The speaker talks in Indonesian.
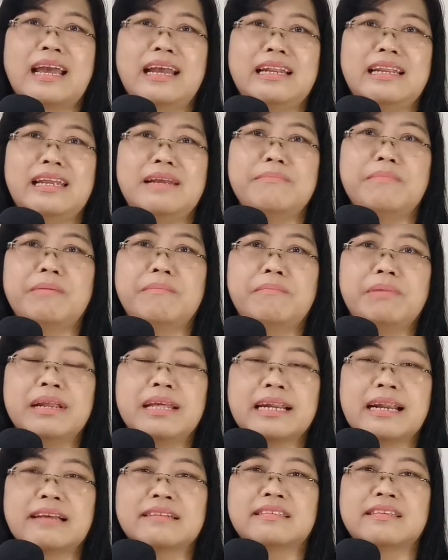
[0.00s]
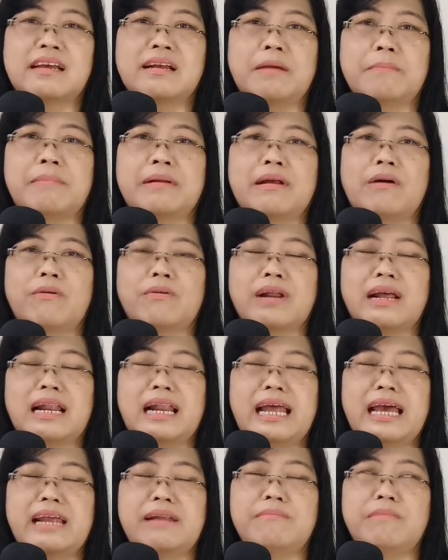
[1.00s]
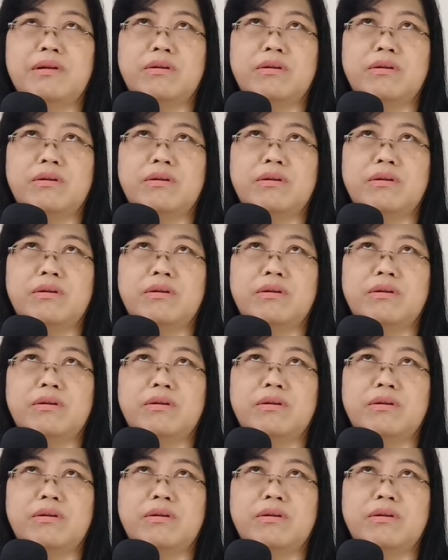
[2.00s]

ini memberi rasa kepada orang lain,